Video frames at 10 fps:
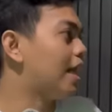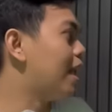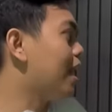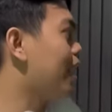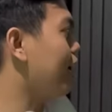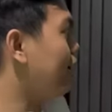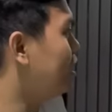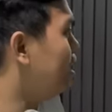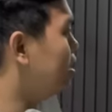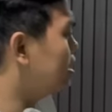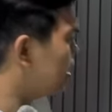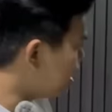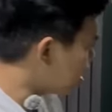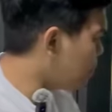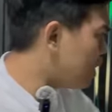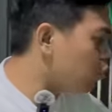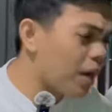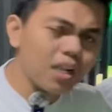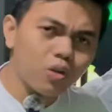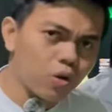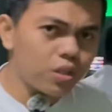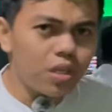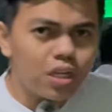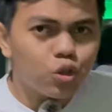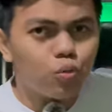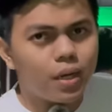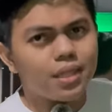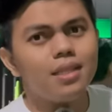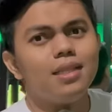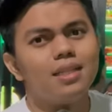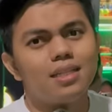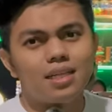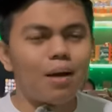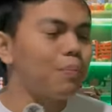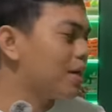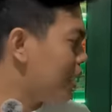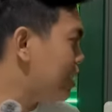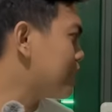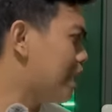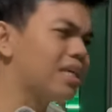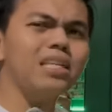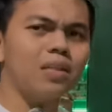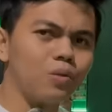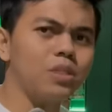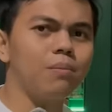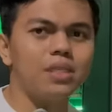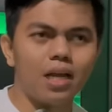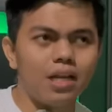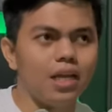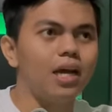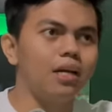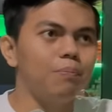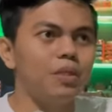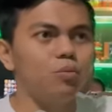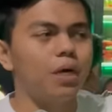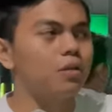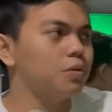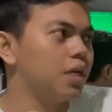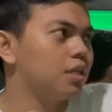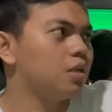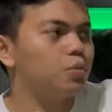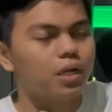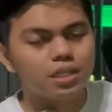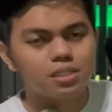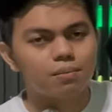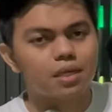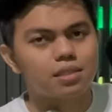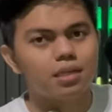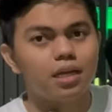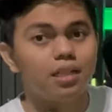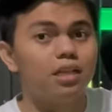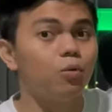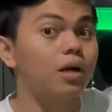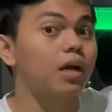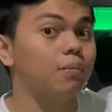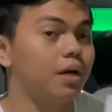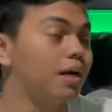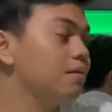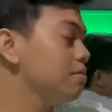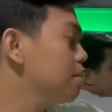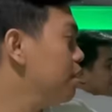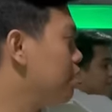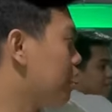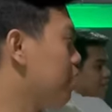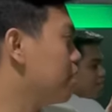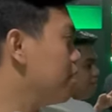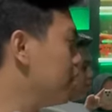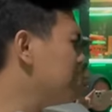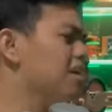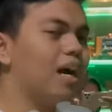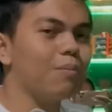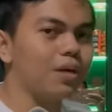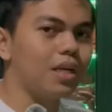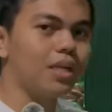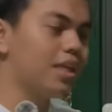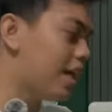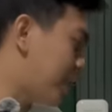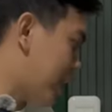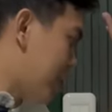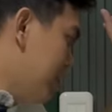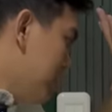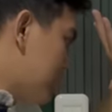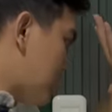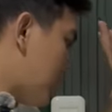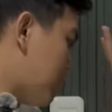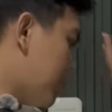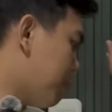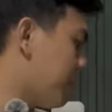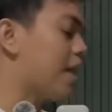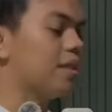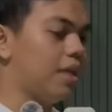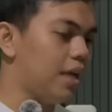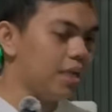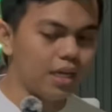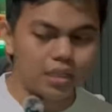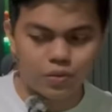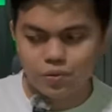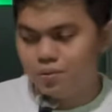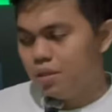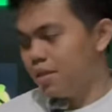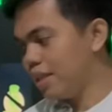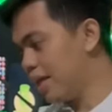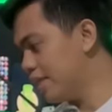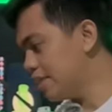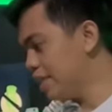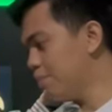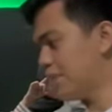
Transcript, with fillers: nah di sini ada pintu balkon, cuman nggak pernah saya sentuh sama sekali ya karena pintu balkonnya ada dua di sebelah sana ya di luar kamar. Oke, jadi ini nggak pernah. Jadi kayak seolah-olah mati aja gitu. Nah, di sini